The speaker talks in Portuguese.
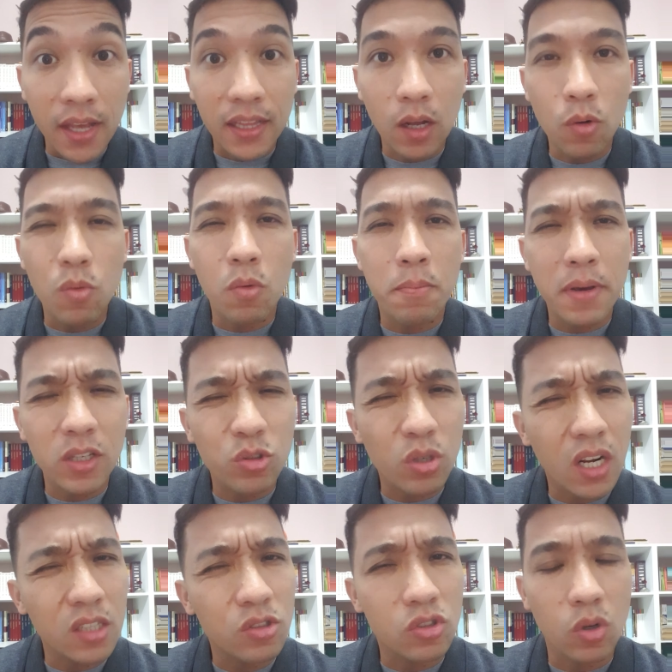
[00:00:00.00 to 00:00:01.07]
Então, um beijo
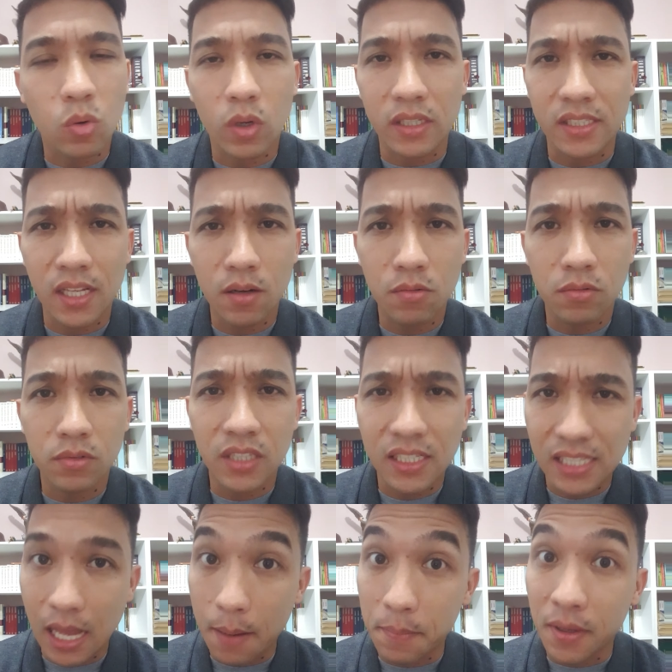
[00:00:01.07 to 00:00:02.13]
grande no seu coração, já
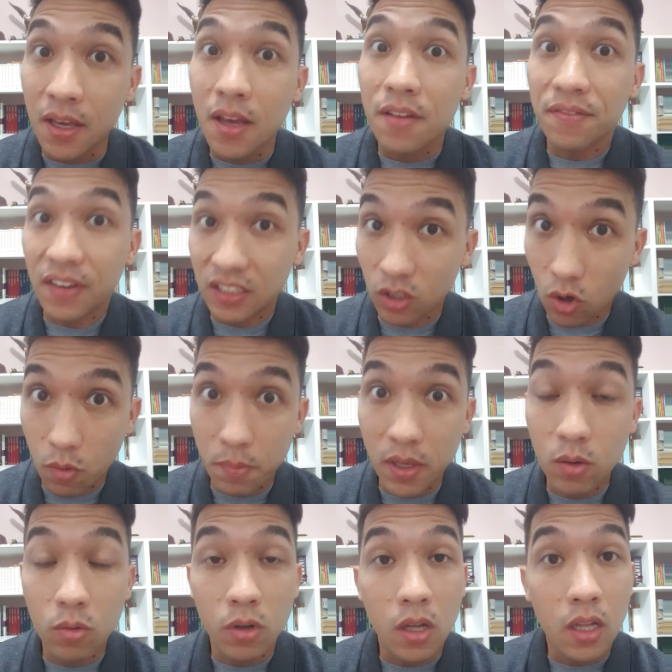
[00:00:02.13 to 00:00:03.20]
sabe, fecha
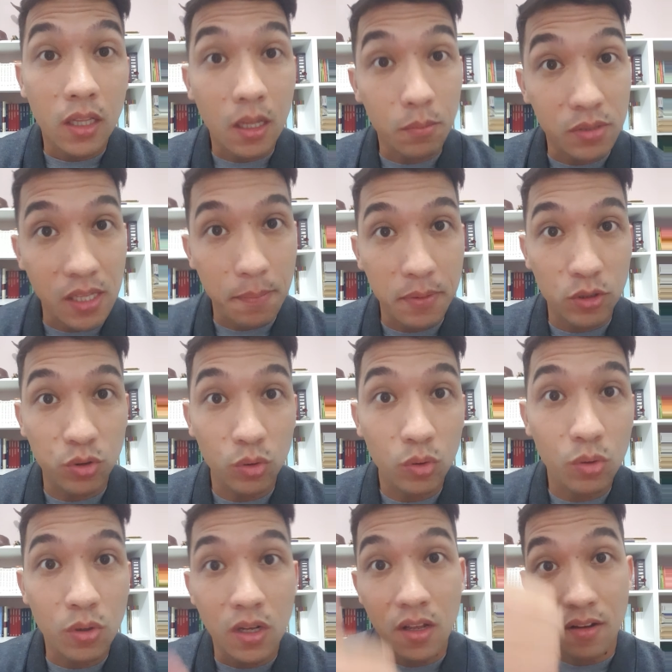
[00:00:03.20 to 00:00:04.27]
comigo, estamos sempre
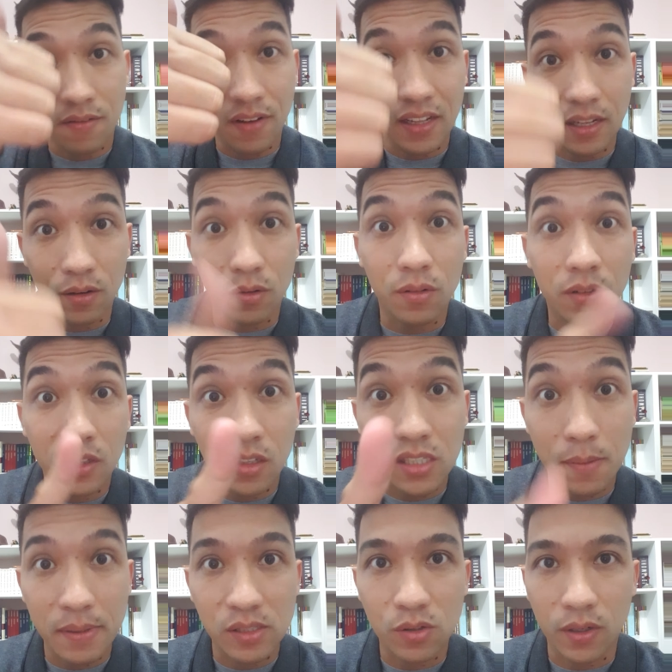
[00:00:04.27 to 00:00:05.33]
junto, valeu,
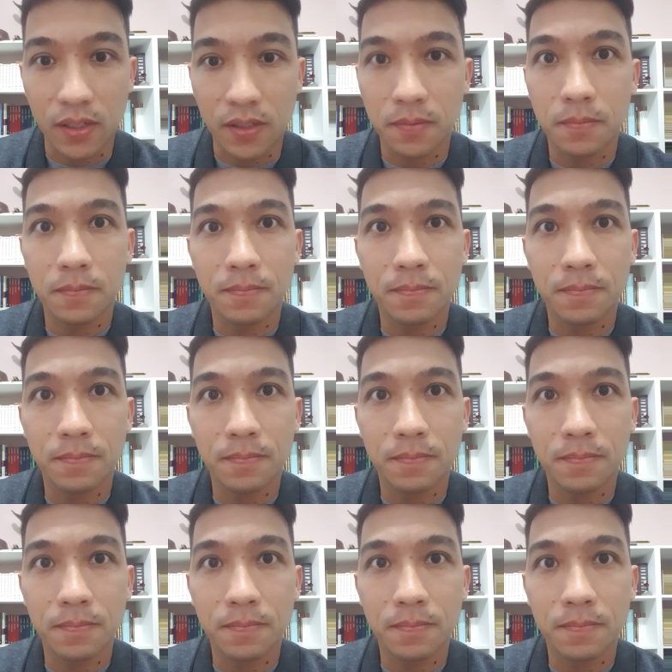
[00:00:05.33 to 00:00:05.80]
Deus abençoe.